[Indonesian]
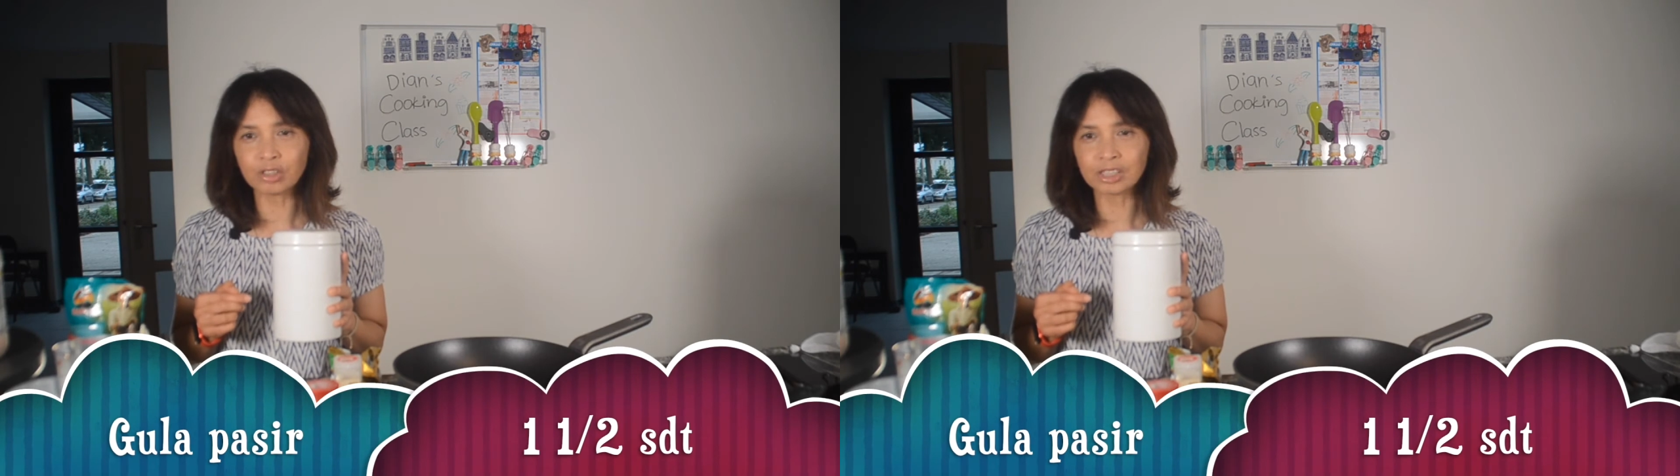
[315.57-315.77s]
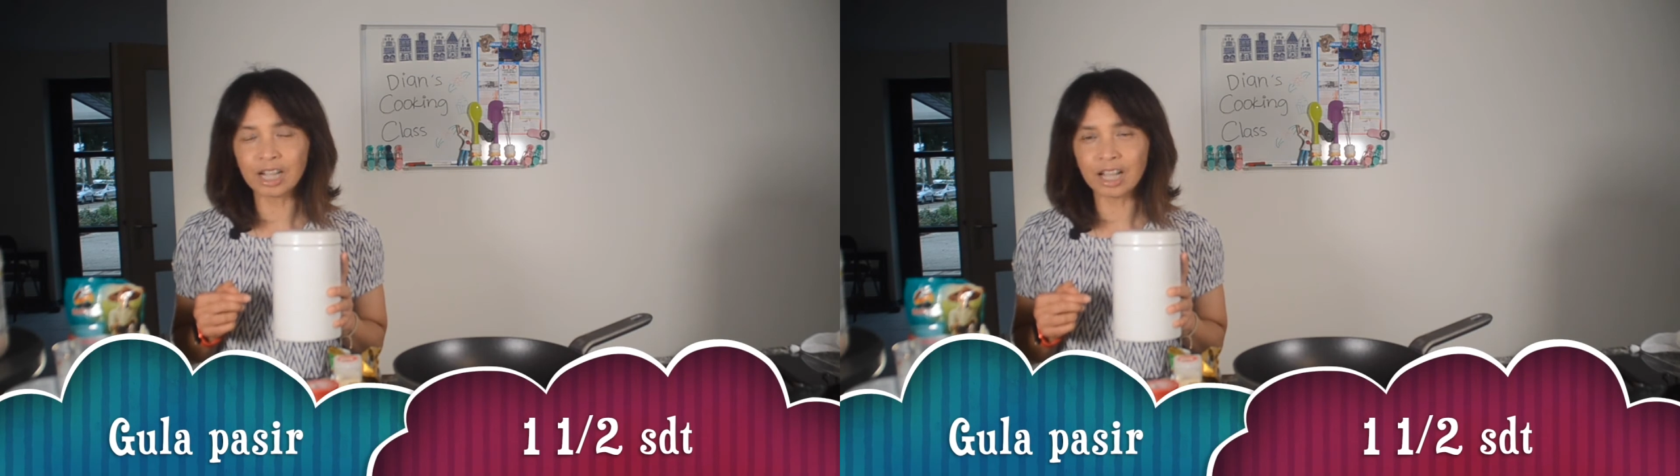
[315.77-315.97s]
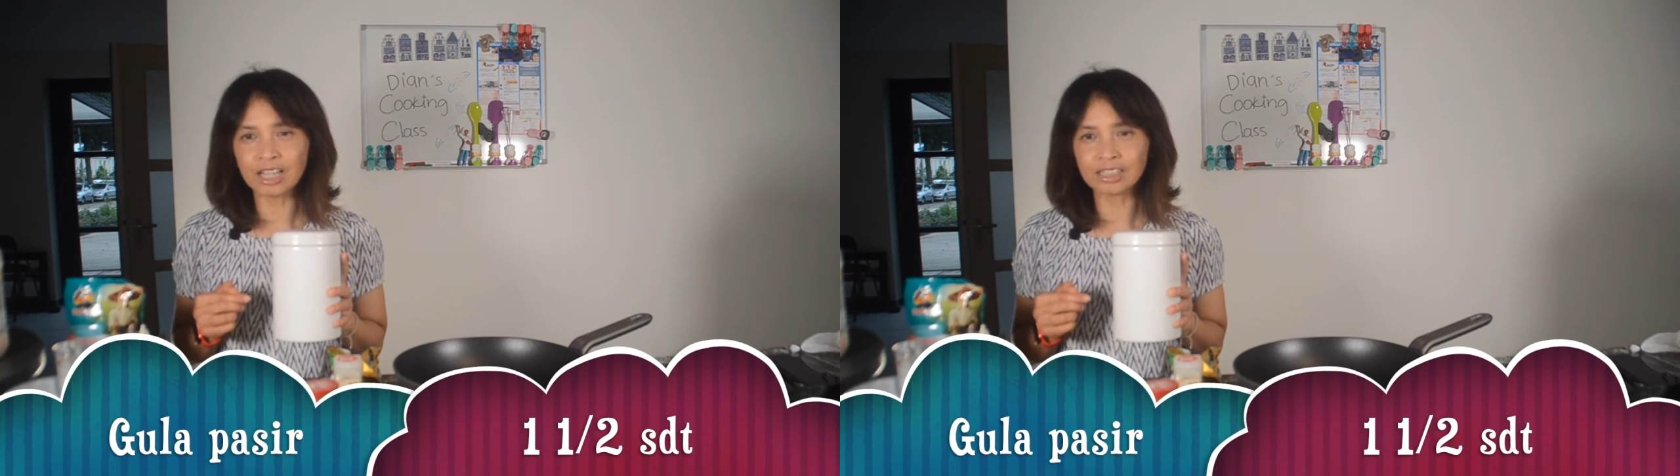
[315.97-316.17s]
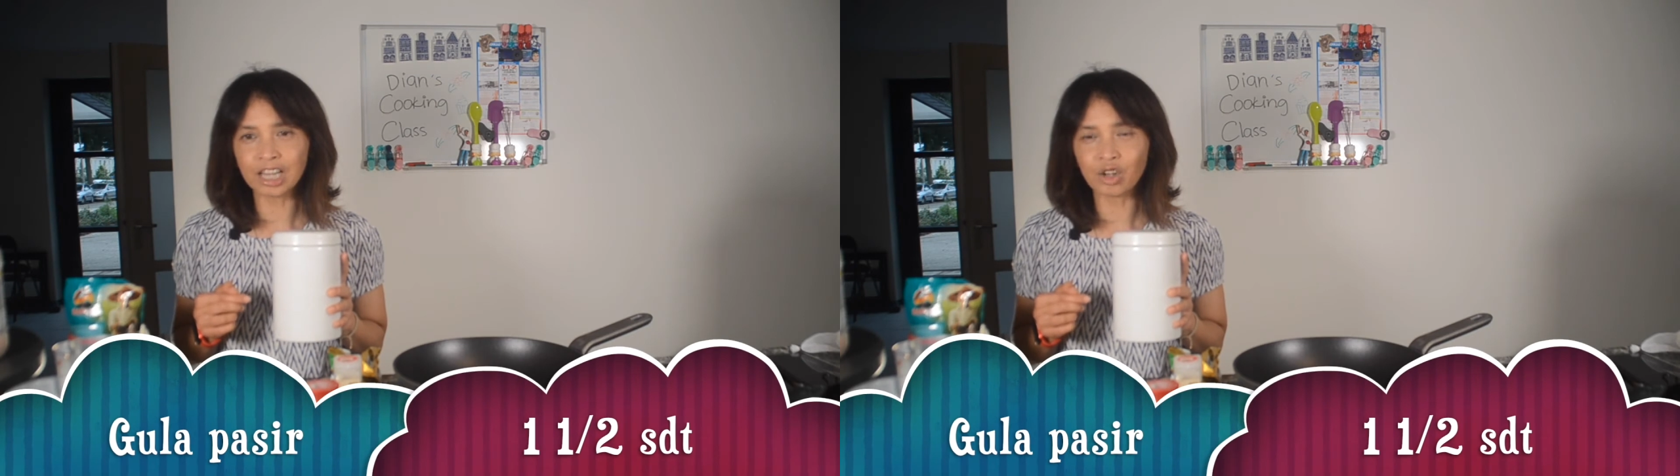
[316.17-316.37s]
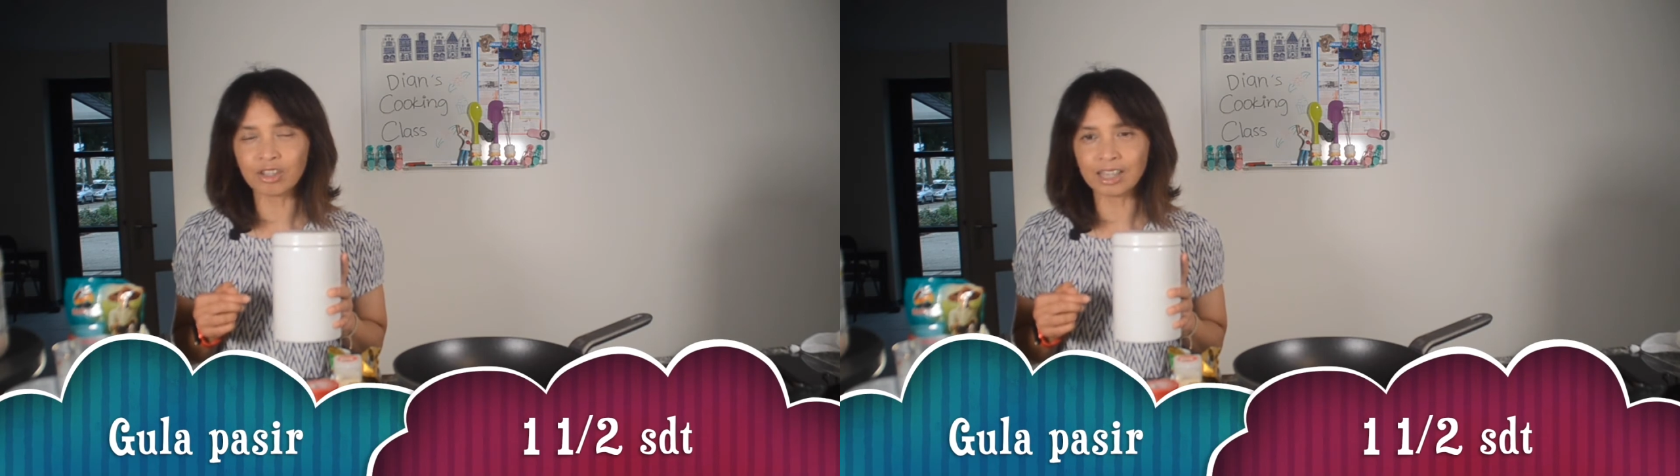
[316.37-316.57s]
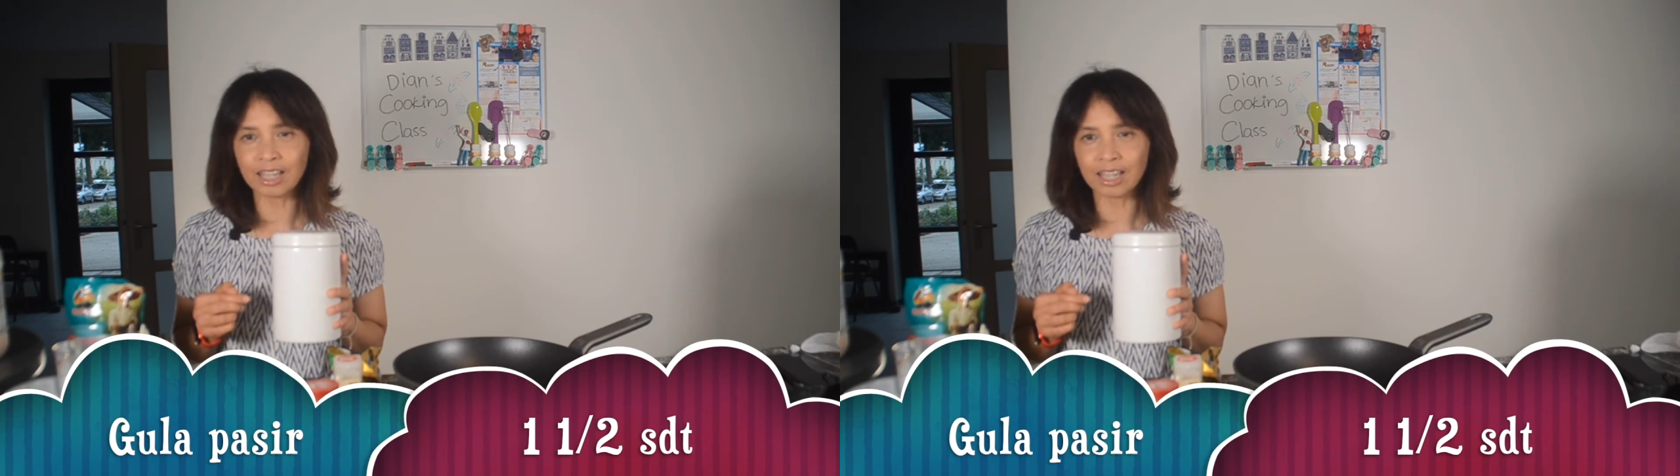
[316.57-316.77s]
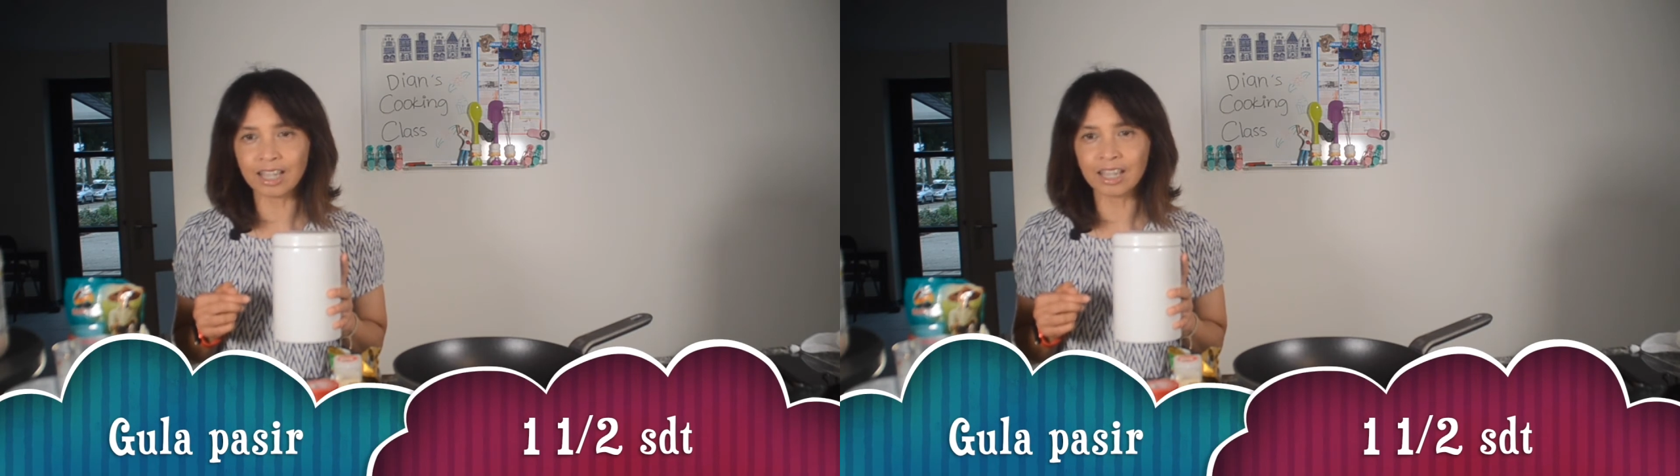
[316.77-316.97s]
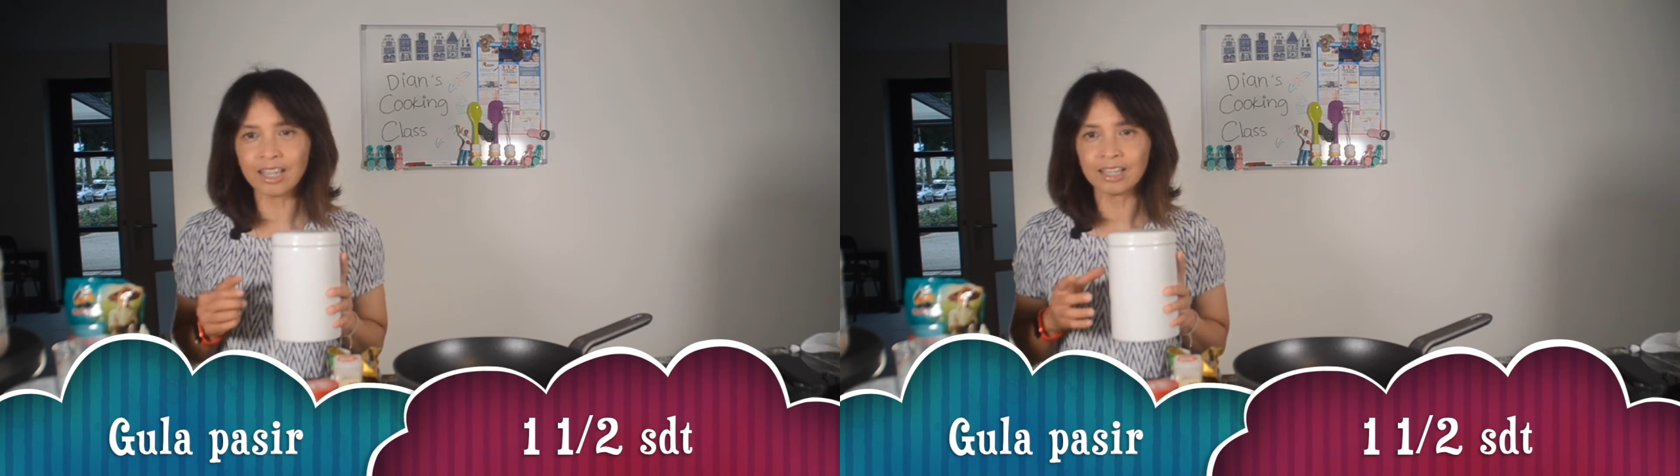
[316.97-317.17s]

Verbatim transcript: setengah sendok teh,